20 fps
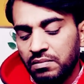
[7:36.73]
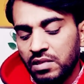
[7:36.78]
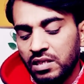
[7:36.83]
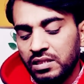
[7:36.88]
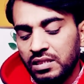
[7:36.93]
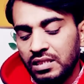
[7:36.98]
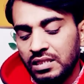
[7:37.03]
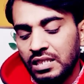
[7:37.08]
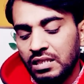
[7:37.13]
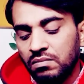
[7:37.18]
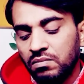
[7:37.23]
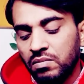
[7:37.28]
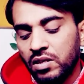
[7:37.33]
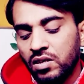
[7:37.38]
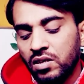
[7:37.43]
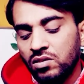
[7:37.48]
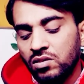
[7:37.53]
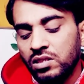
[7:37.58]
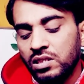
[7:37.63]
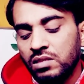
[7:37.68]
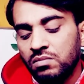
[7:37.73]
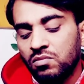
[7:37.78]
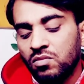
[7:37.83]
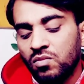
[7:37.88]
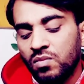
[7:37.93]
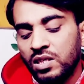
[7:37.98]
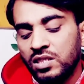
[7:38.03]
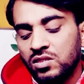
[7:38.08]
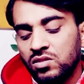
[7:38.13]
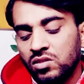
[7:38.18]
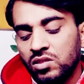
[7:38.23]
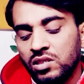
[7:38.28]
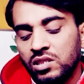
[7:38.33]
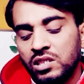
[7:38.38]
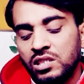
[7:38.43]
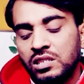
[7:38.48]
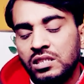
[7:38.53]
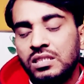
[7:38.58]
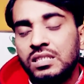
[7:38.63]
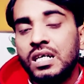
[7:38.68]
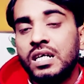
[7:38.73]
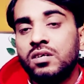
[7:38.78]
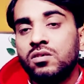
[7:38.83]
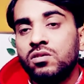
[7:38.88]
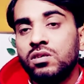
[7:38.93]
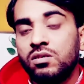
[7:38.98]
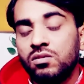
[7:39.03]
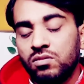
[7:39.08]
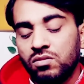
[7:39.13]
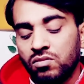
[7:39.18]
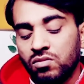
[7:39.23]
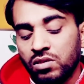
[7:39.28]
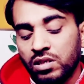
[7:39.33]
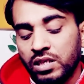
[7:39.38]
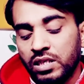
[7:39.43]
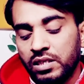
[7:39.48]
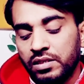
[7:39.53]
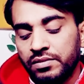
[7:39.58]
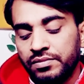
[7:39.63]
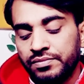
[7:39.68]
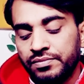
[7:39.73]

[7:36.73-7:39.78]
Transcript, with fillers: करते देख पा रहे हो ये मोबाइल जो है रिस्टार्ट होने हो गया